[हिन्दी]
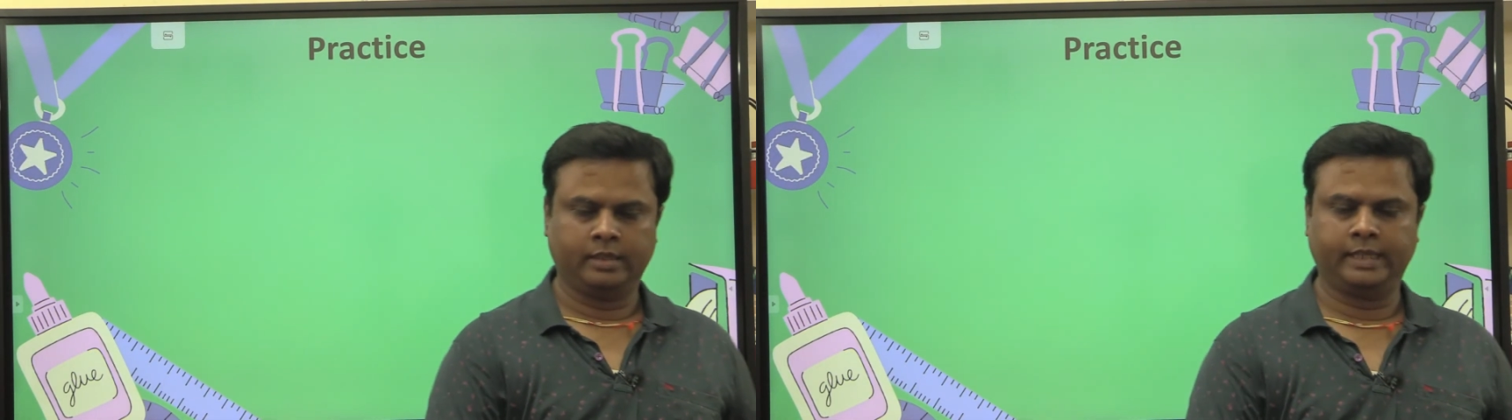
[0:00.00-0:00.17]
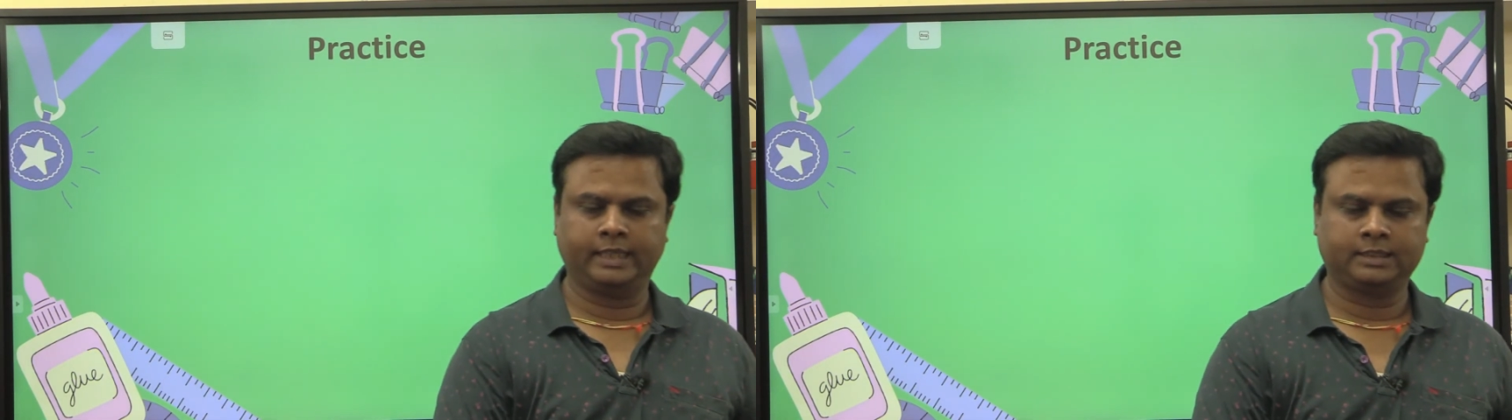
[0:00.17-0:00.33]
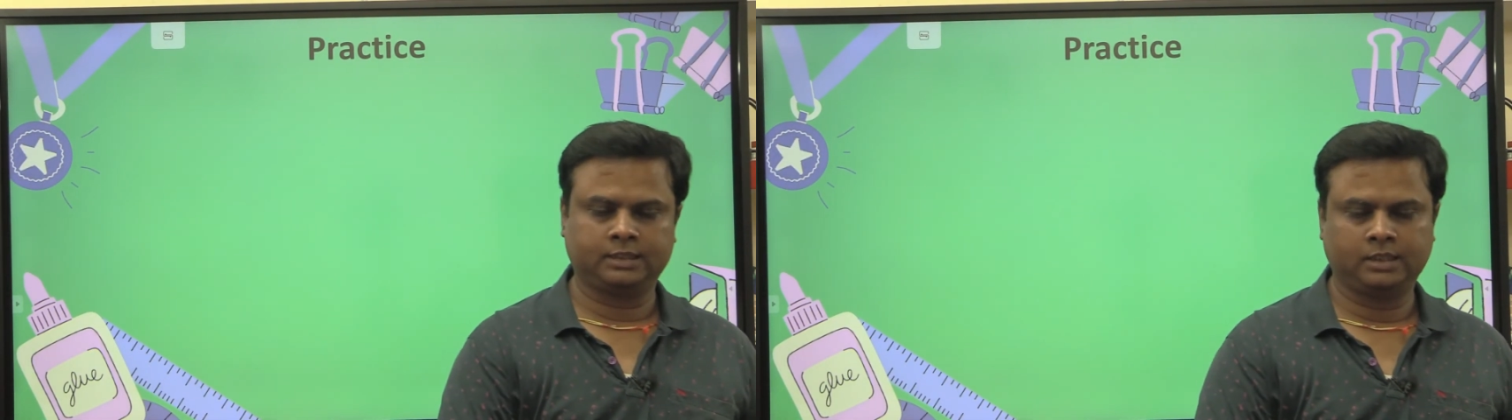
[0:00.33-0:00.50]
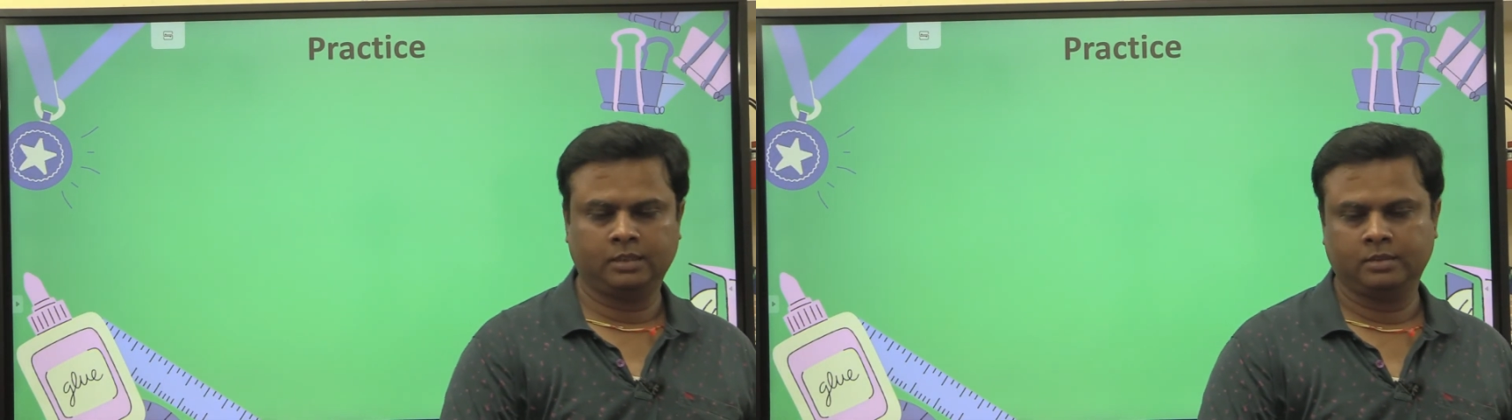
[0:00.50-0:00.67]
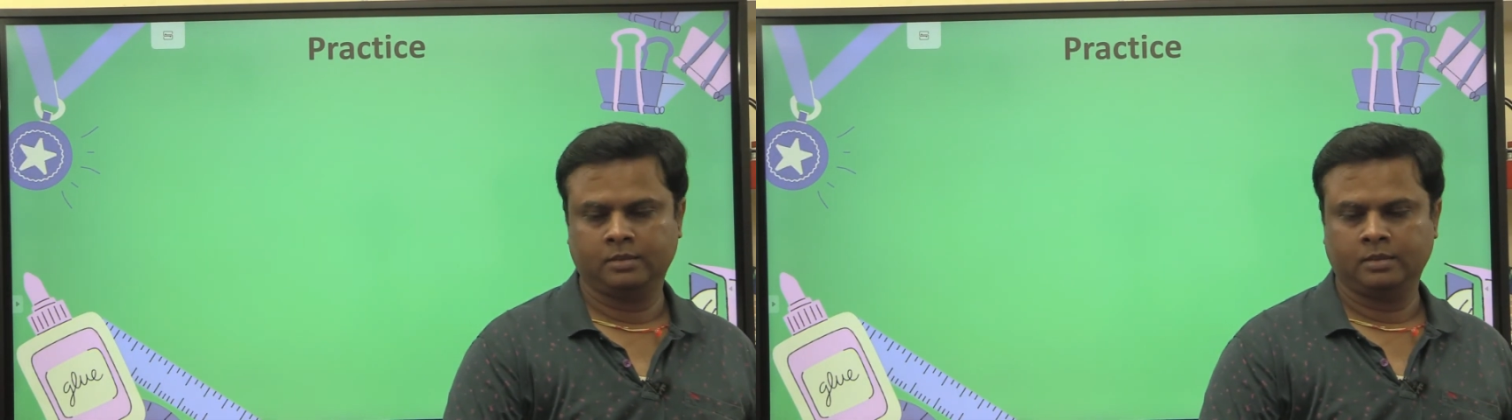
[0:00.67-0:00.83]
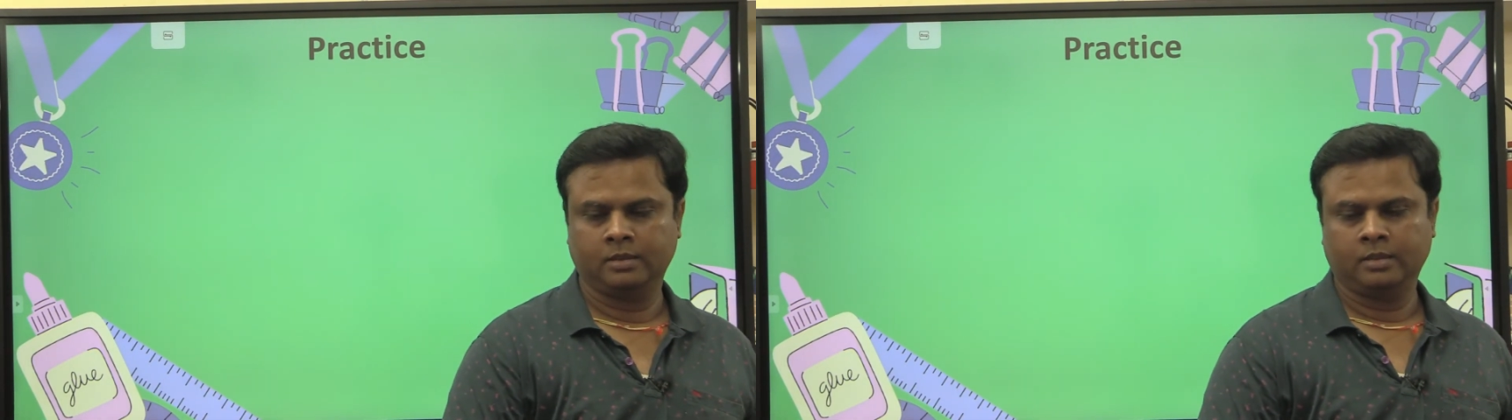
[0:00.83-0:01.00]
नेक्स्ट
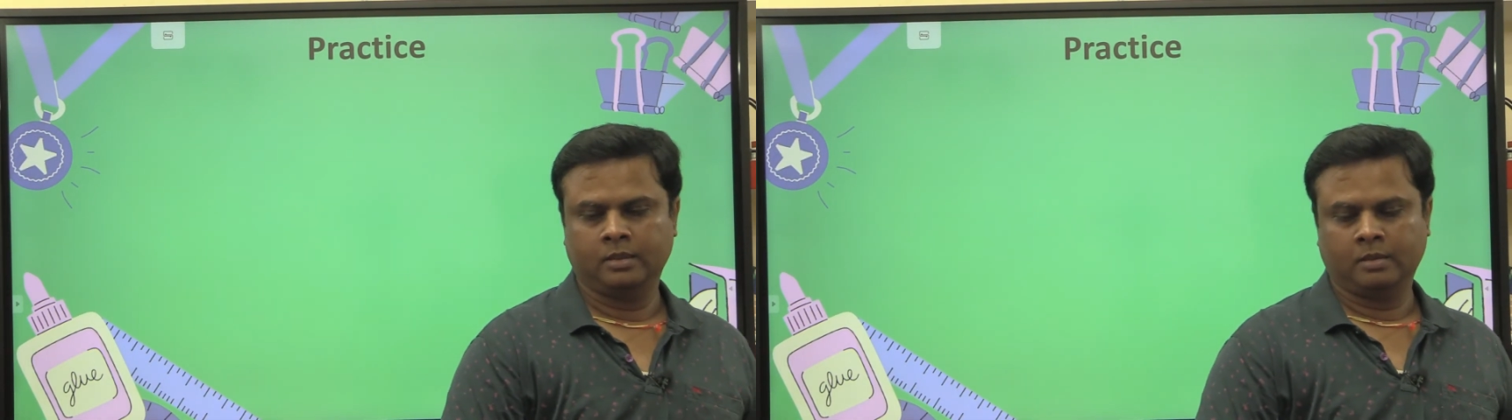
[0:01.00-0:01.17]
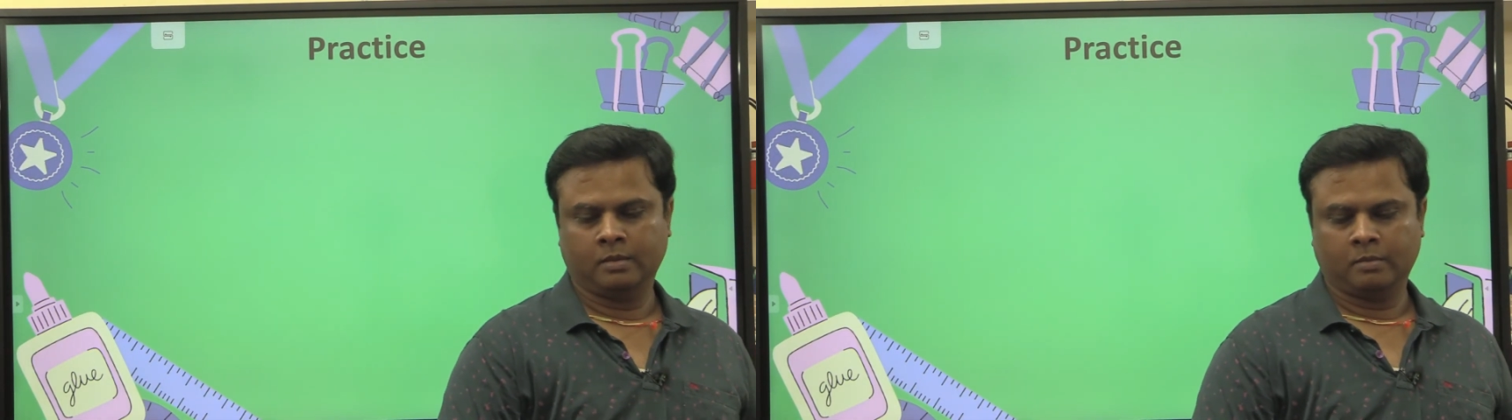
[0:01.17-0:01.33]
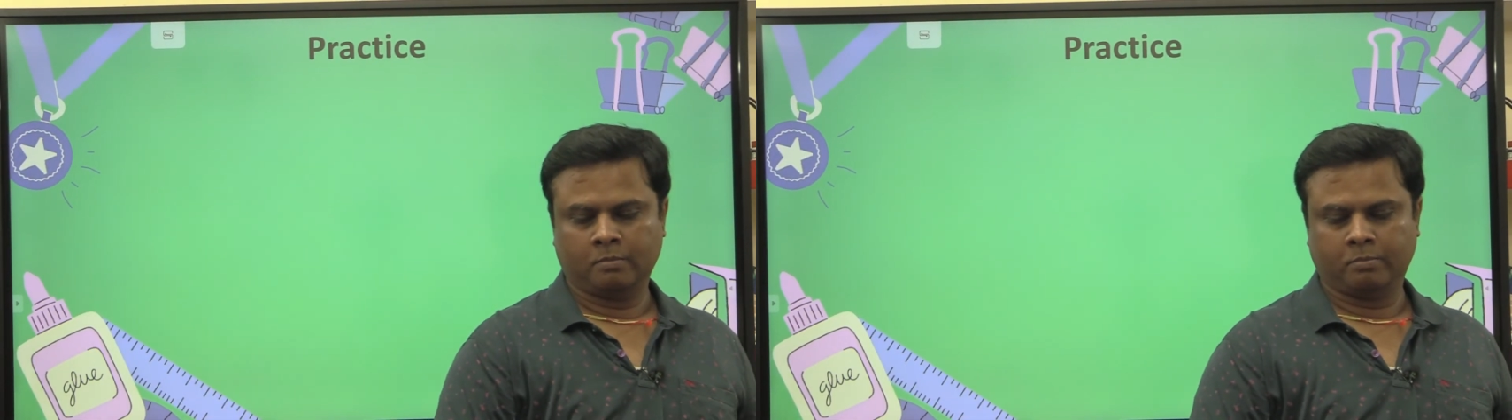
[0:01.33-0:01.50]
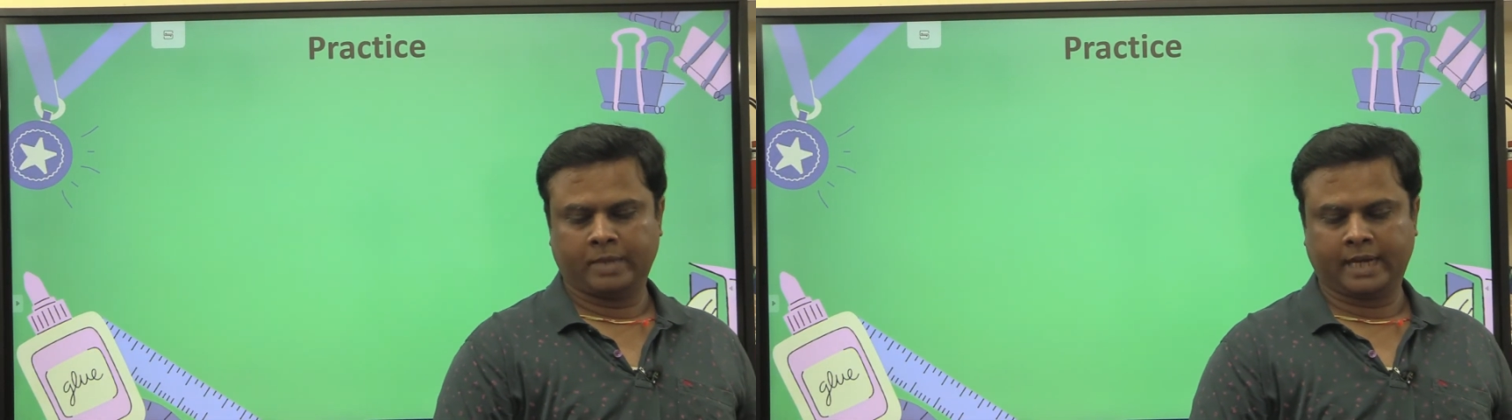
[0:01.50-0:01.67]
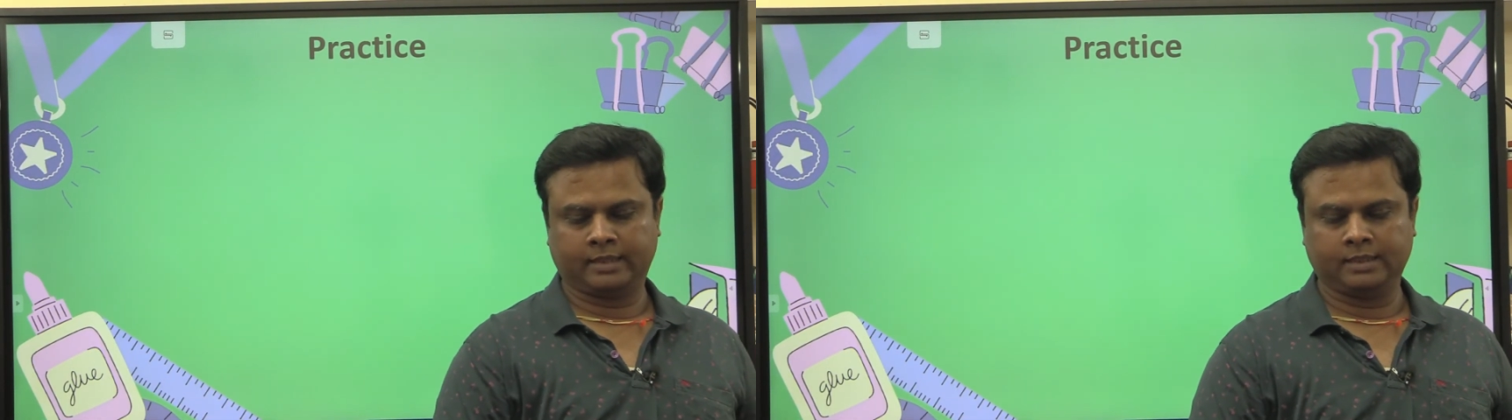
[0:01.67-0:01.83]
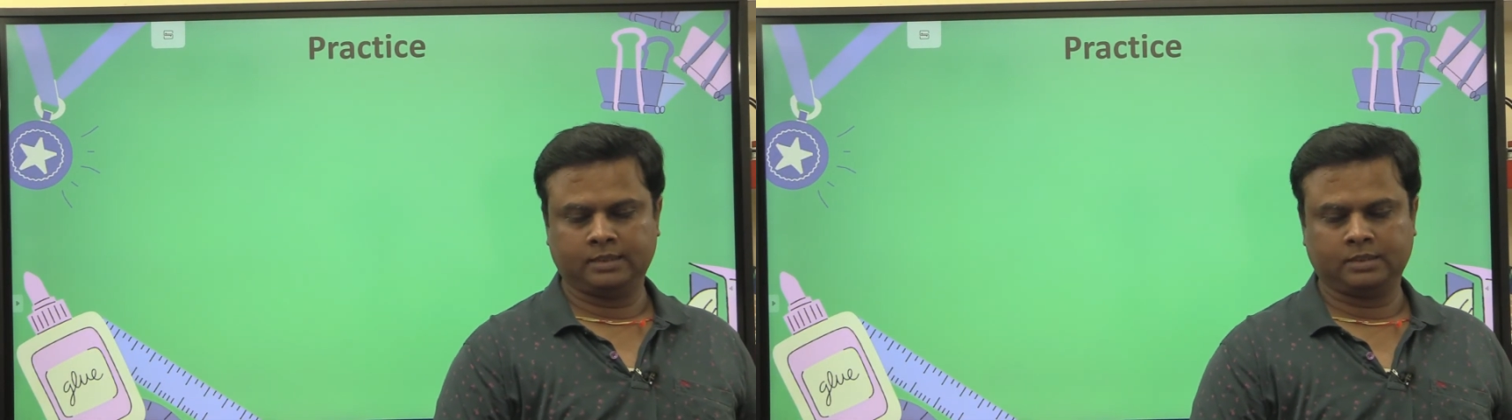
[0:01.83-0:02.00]

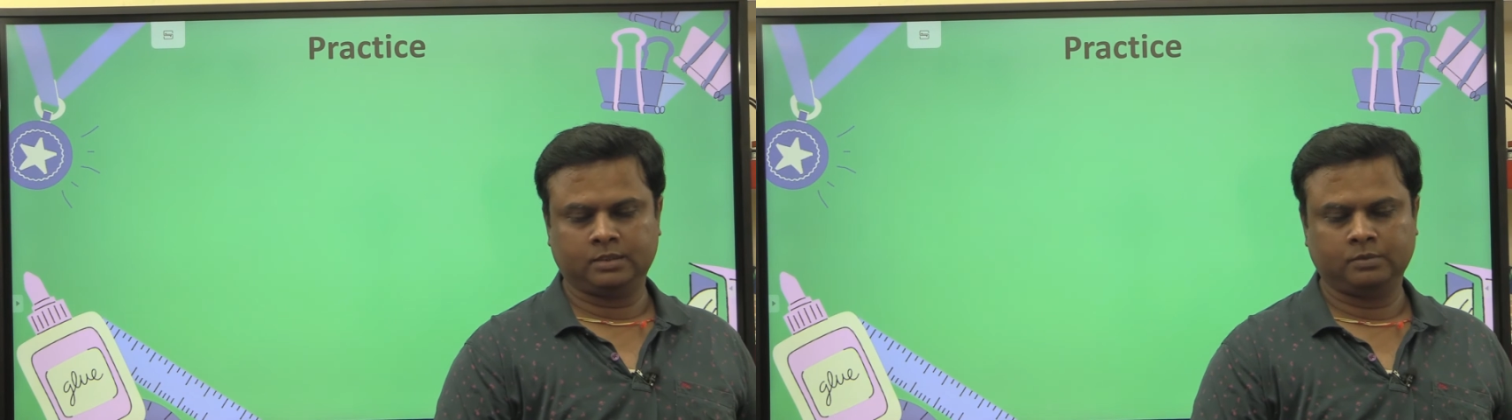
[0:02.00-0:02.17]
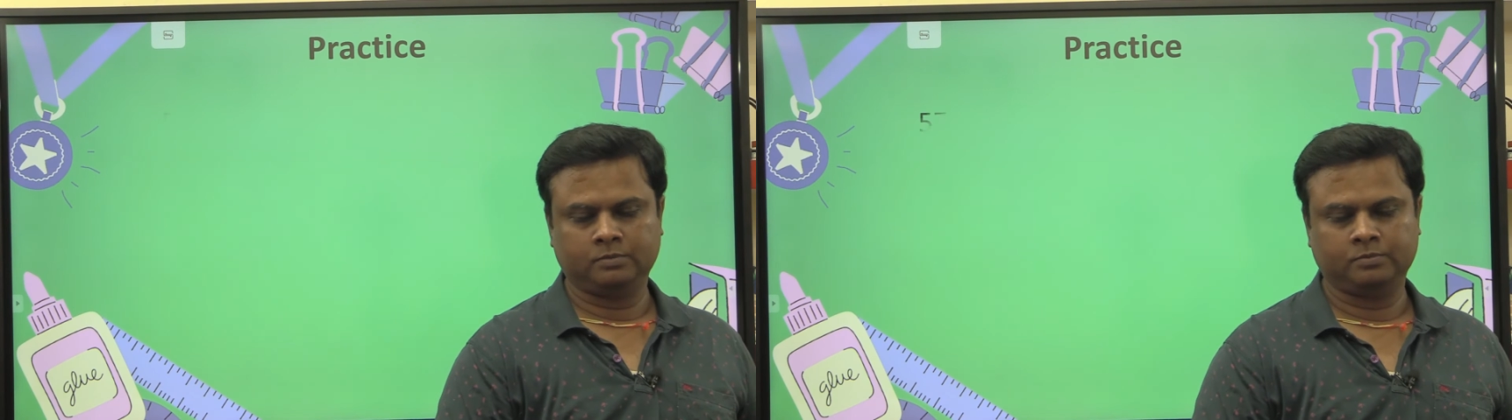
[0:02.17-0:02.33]
प्रैक्टिस